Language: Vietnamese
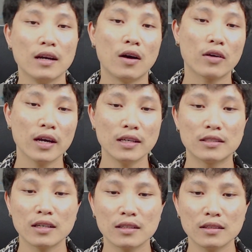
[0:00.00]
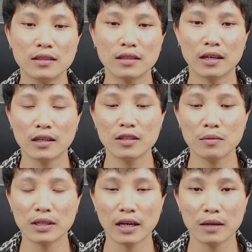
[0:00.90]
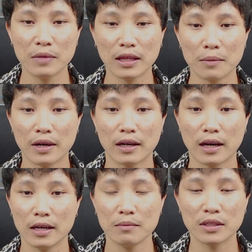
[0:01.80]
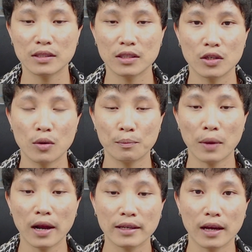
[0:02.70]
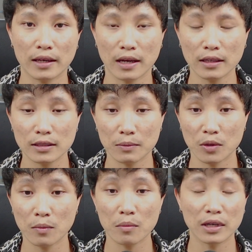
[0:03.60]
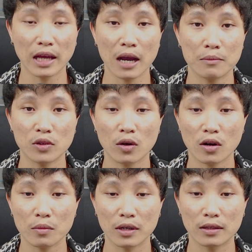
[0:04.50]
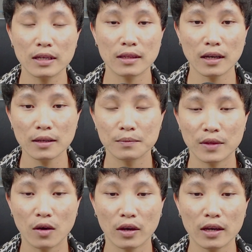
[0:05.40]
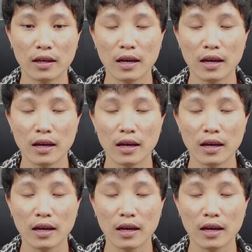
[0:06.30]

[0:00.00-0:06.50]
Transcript: ok chẳng cứ ngày nắng nhóm cái thai miên tại bản năng ánh bớt sân thì nhóm play cái này nát chăm nhóm một bản time trong coi bản tích nát ok